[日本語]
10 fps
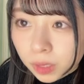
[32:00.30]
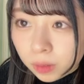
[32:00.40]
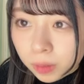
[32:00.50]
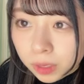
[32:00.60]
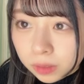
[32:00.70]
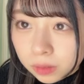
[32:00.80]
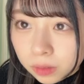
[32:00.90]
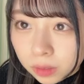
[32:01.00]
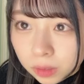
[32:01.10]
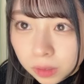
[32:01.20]
やばい
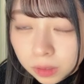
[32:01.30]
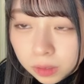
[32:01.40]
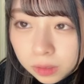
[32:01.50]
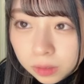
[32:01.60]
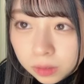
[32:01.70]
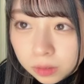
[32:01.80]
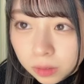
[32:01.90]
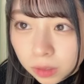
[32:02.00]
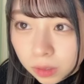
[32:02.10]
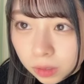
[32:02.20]
何何充
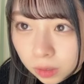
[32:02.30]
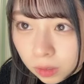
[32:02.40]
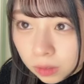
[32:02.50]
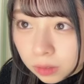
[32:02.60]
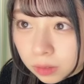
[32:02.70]
電切れた